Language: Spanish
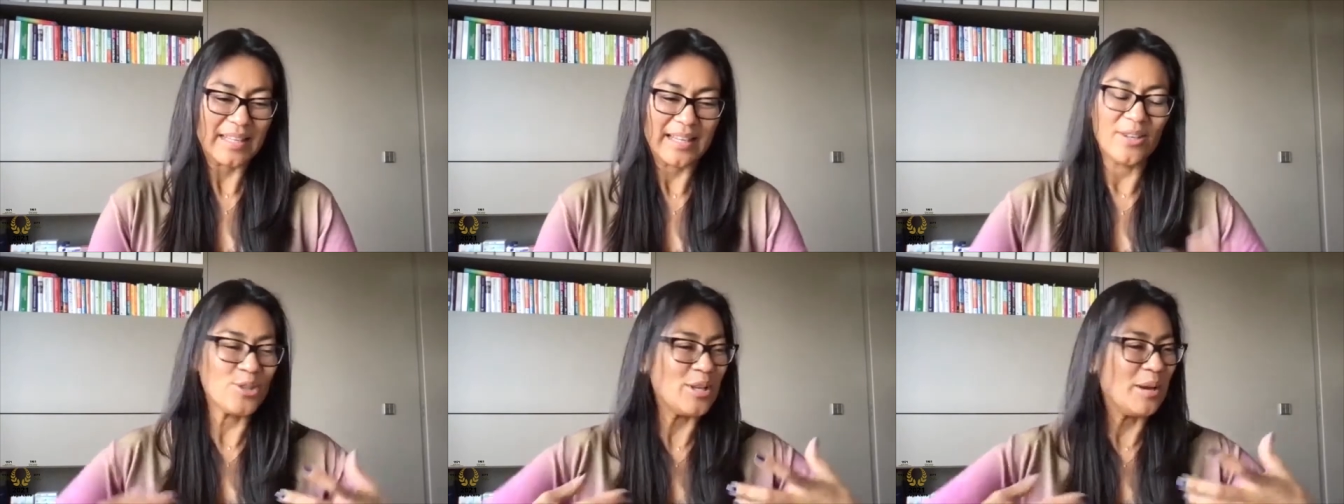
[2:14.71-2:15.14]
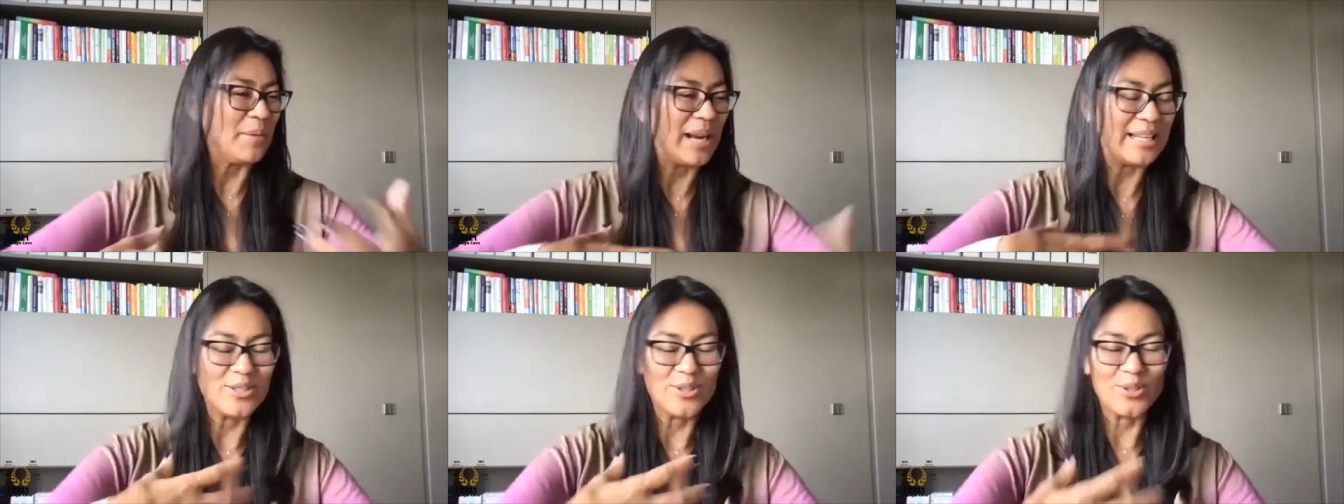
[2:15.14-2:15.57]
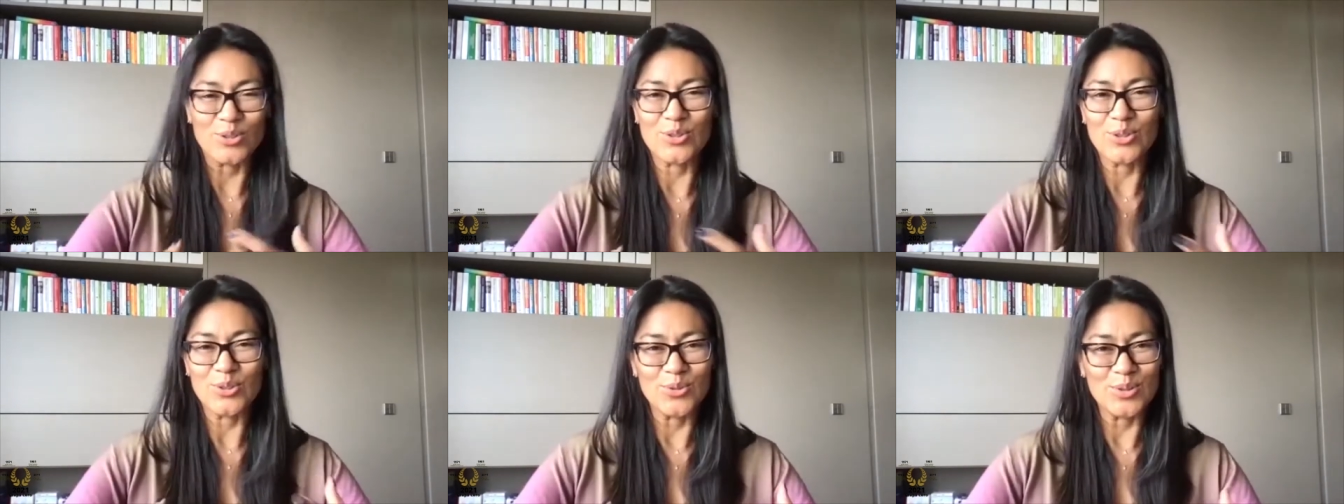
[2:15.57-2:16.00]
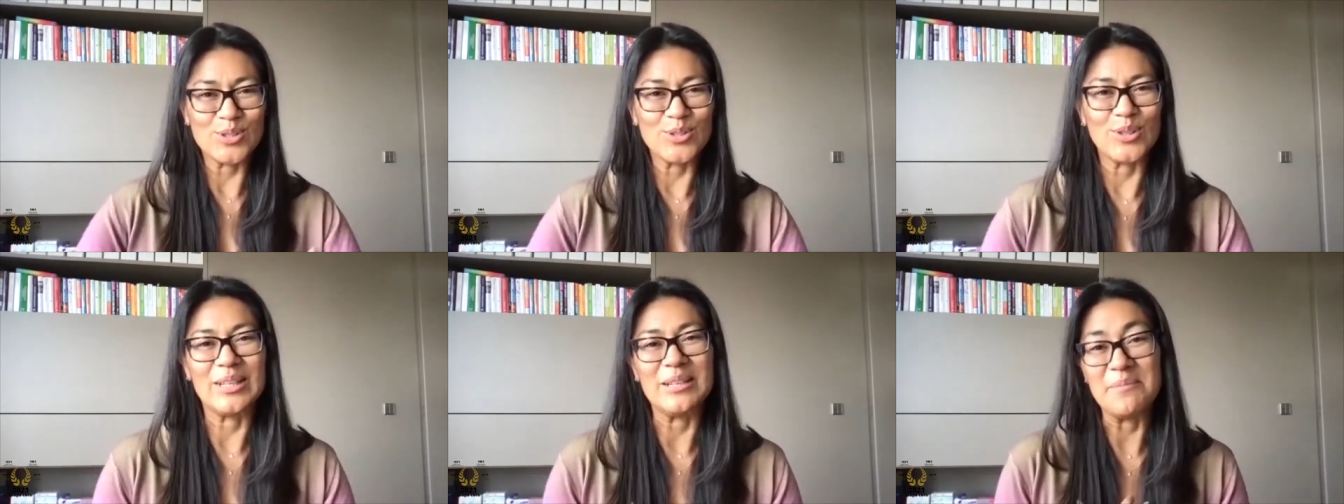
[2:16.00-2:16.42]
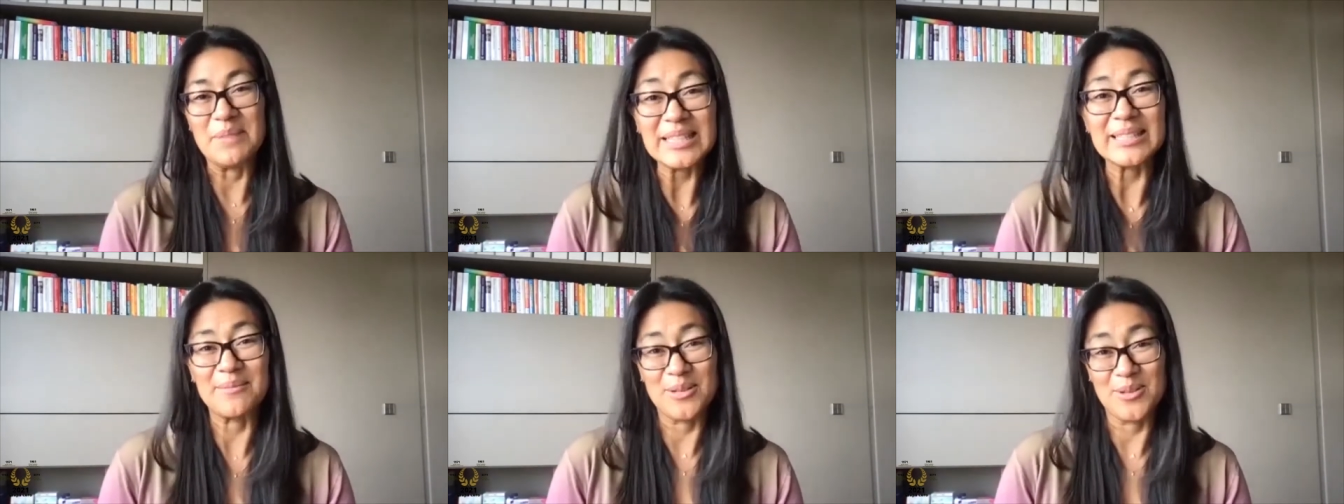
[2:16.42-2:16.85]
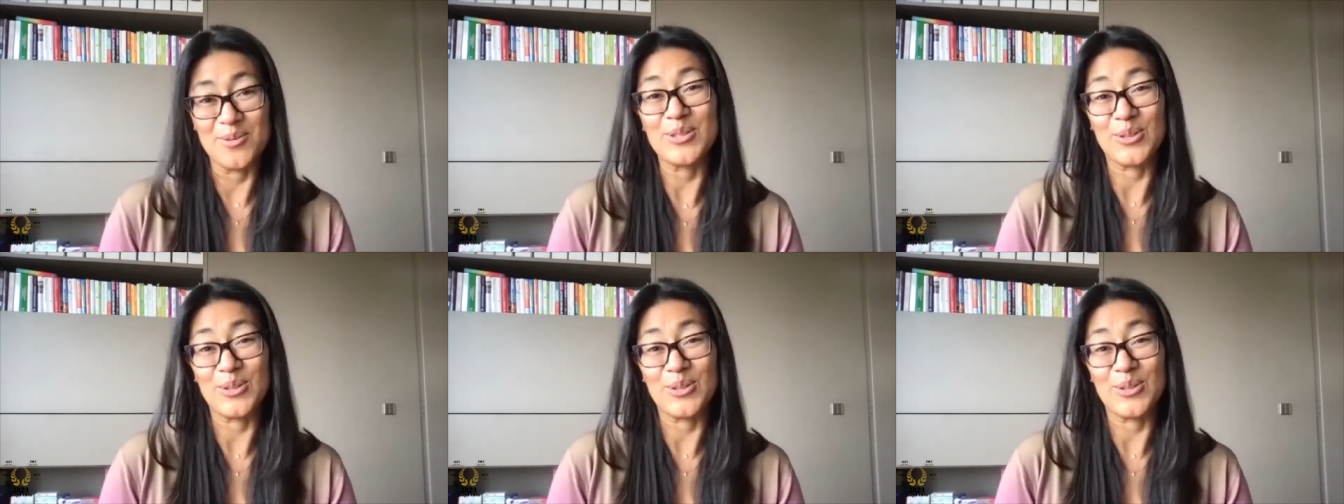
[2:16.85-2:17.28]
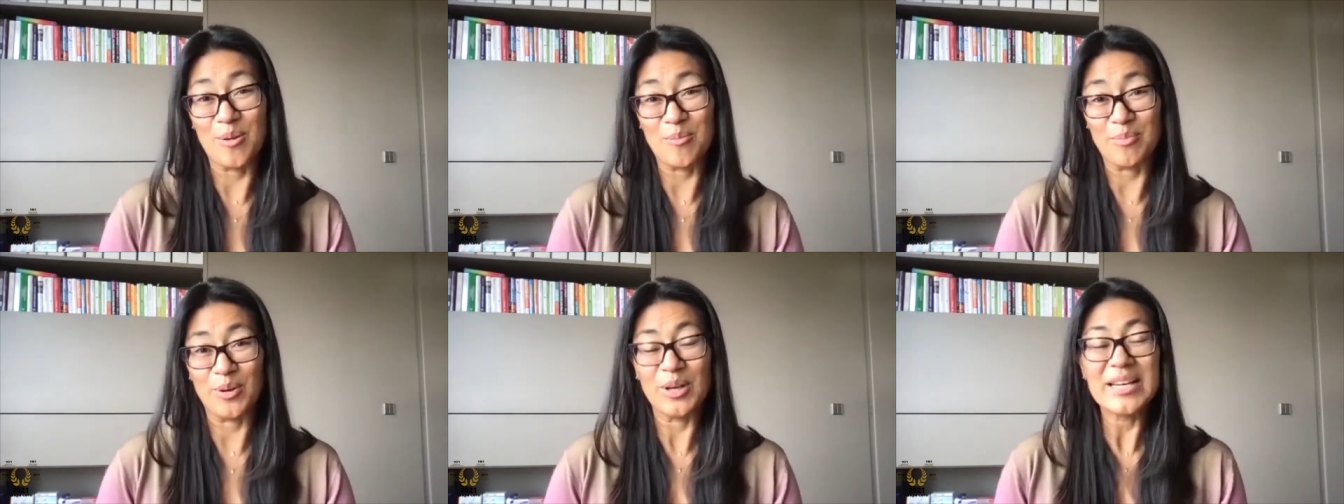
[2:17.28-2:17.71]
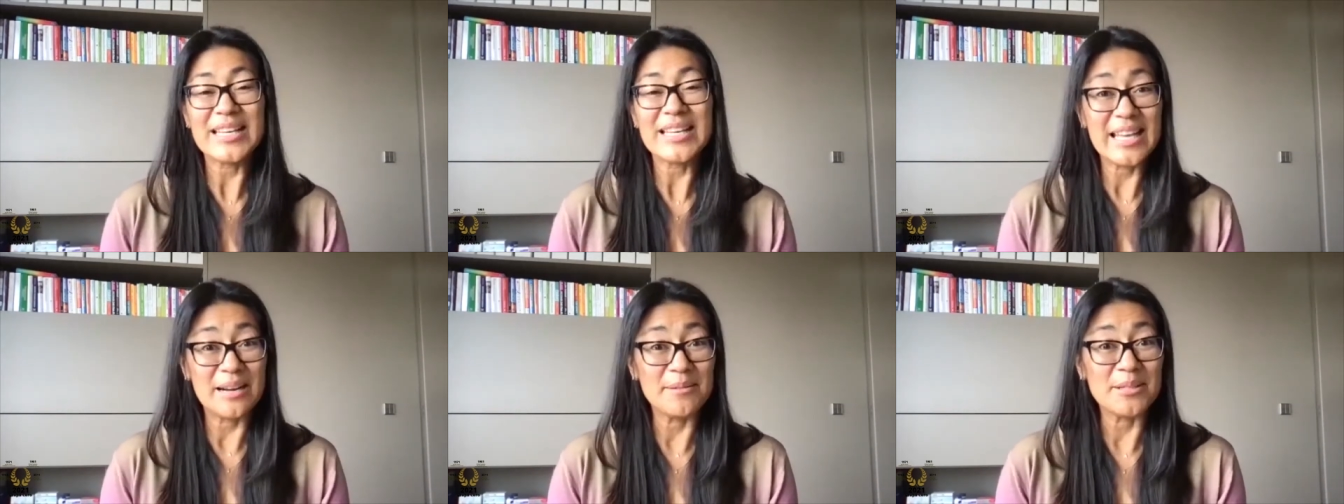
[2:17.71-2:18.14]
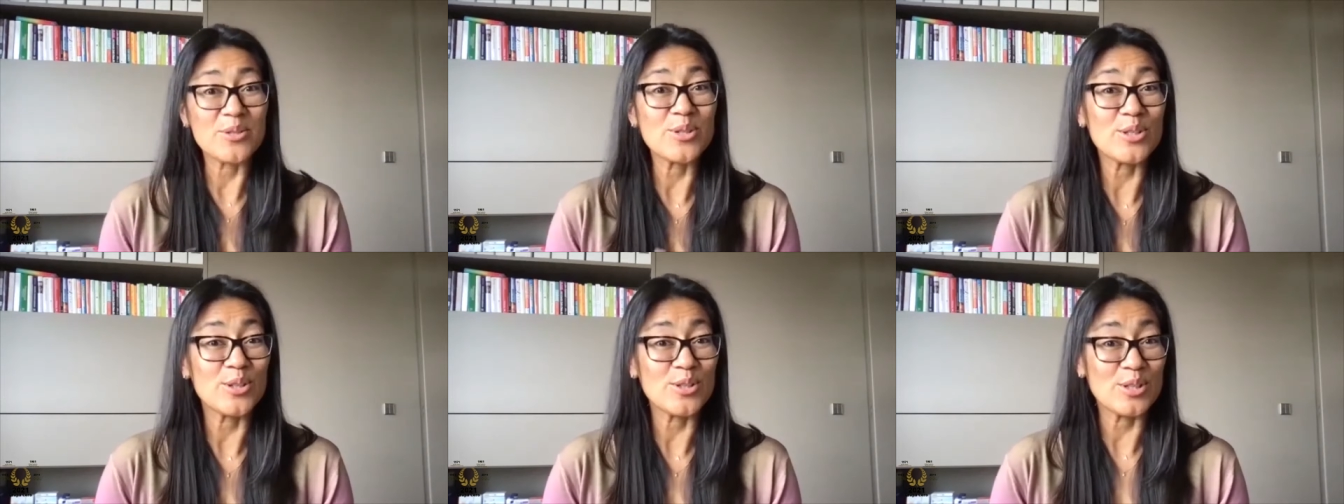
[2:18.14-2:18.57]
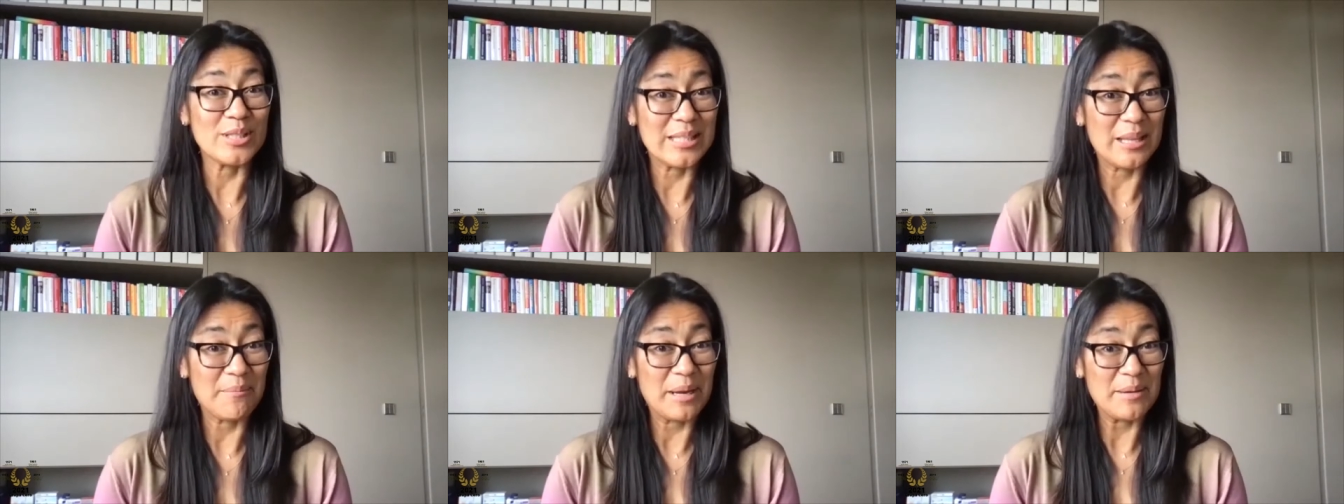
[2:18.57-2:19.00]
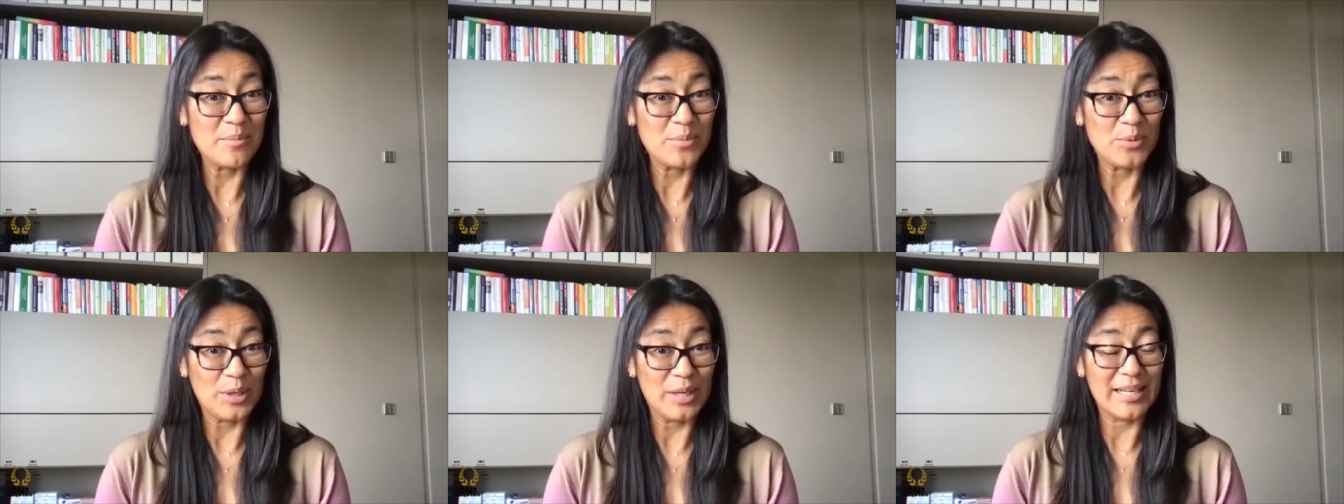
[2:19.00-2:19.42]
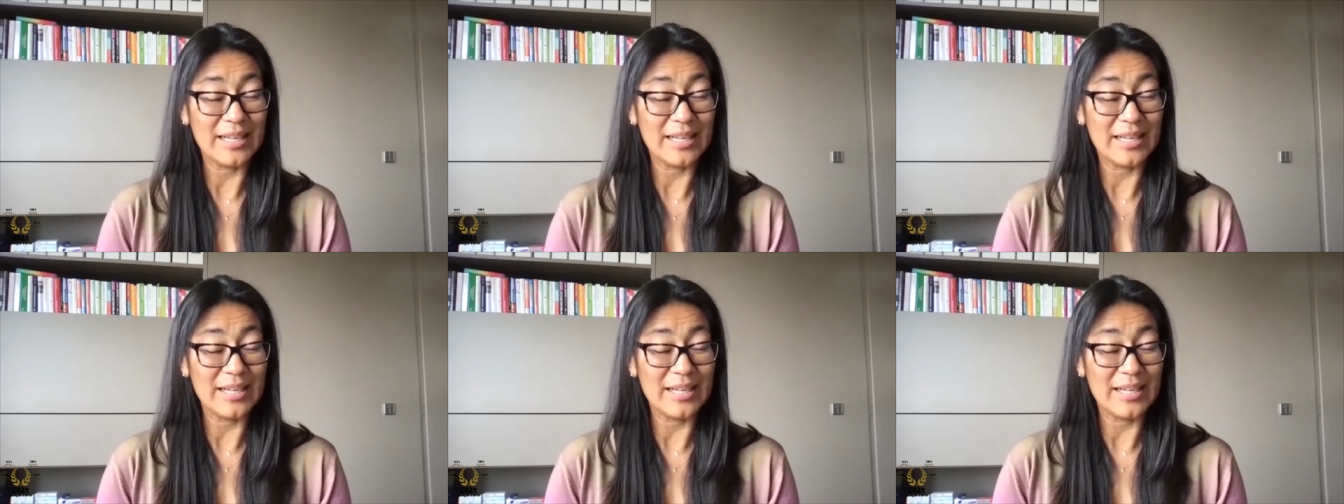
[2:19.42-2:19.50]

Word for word: los abrazos, todo esto alimenta también nuestro cuerpo y a la vez nuestro sistema inmune.